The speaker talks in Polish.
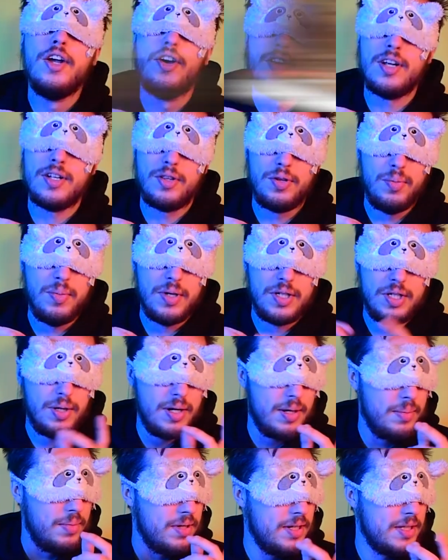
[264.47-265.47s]
i ona
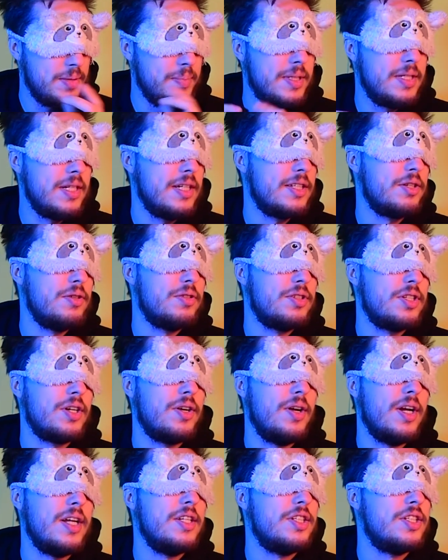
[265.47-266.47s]
tłumaczyła, bo ona jest specjalistką
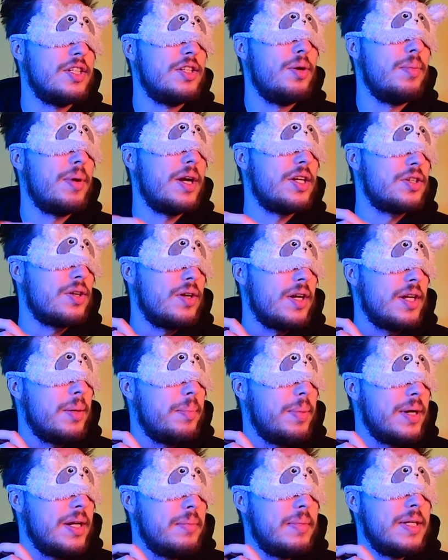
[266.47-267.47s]
czekolady, że dobra czekolada
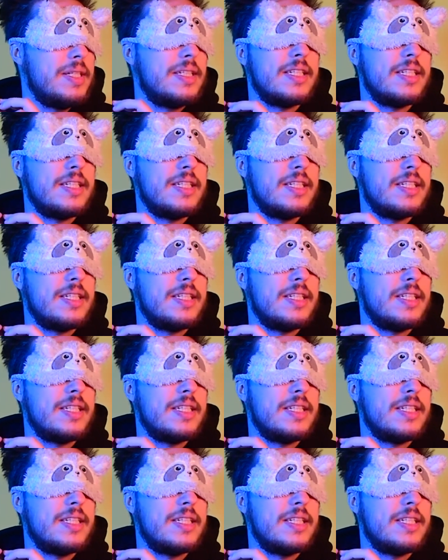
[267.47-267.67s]
powinna mieć